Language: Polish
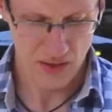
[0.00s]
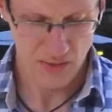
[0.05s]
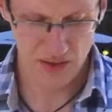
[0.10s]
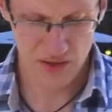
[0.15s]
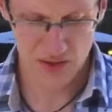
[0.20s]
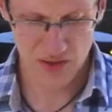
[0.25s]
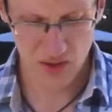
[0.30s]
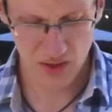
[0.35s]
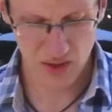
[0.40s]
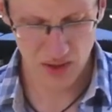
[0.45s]

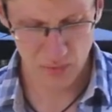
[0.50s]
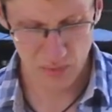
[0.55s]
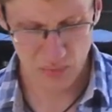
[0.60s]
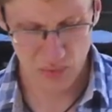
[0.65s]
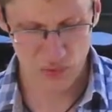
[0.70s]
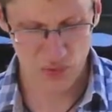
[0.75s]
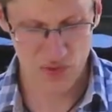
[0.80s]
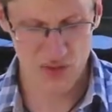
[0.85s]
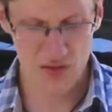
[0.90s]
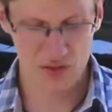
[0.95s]
Wieczorem
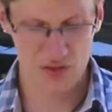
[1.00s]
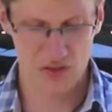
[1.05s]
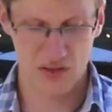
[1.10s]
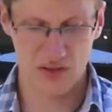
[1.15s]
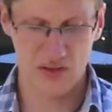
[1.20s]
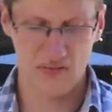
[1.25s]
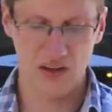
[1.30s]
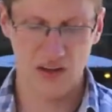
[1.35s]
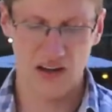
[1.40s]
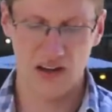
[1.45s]
po
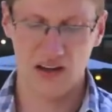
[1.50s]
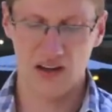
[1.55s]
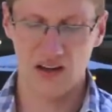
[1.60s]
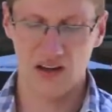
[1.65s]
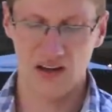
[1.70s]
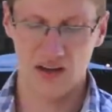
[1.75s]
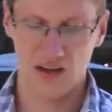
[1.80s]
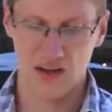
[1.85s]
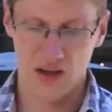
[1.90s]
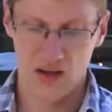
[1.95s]
ciężkich
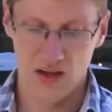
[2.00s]
walkach